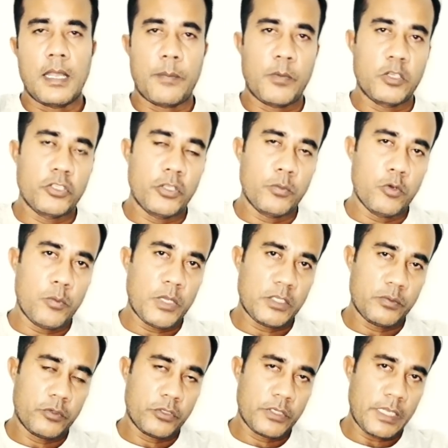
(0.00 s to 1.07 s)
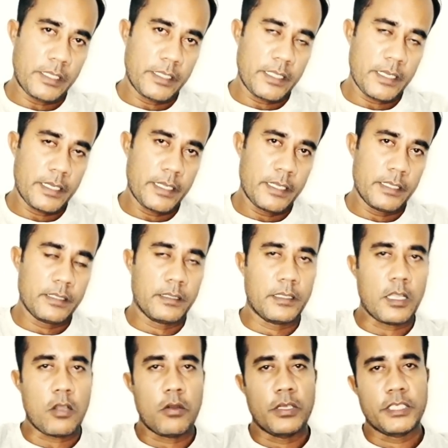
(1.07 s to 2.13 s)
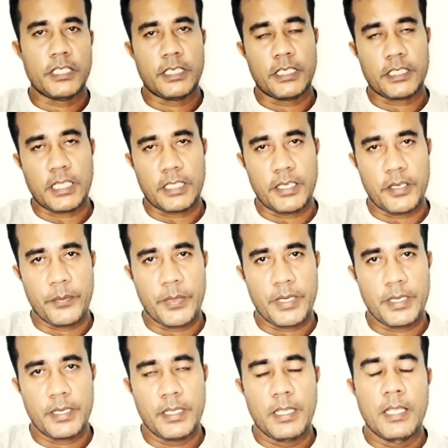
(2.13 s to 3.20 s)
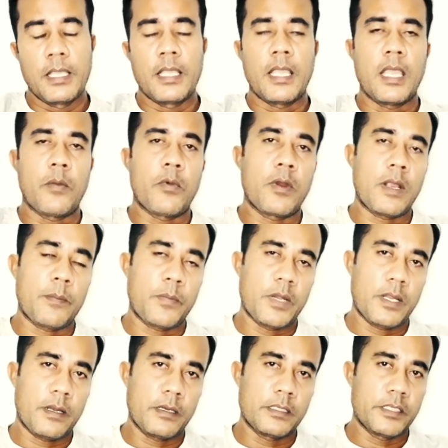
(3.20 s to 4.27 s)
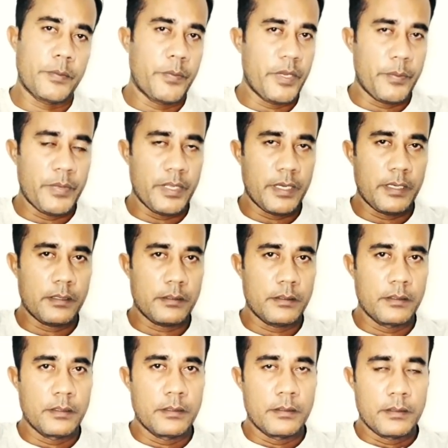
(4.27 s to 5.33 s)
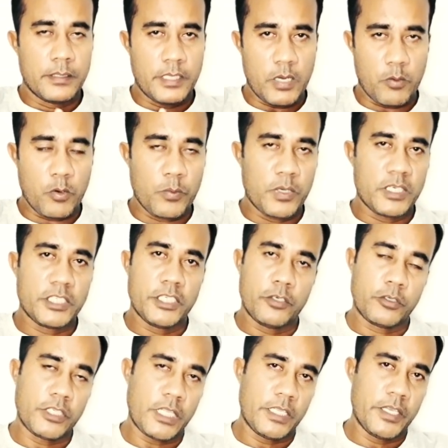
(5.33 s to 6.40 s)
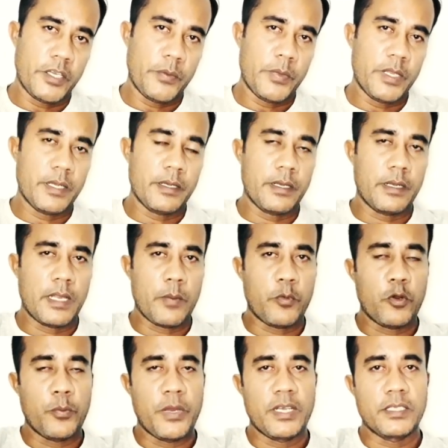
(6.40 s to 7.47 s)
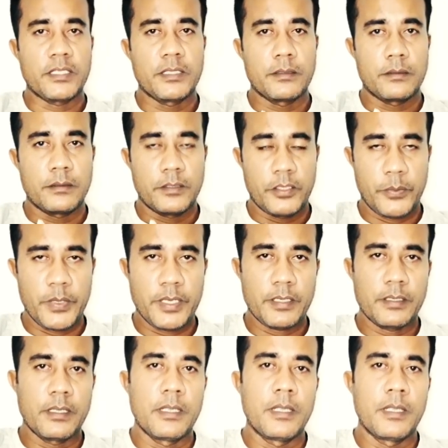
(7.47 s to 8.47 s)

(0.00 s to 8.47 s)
আপনার যদি মূল পাসপোর্ট সাথে থাকে তাহলে সেটা সাথে নেবেন এবং আপনার যে বেবির ট্রাভেল পাস সেটাও সাথে নেবেন অ্যাপয়েন্টমেন্ট দিবেন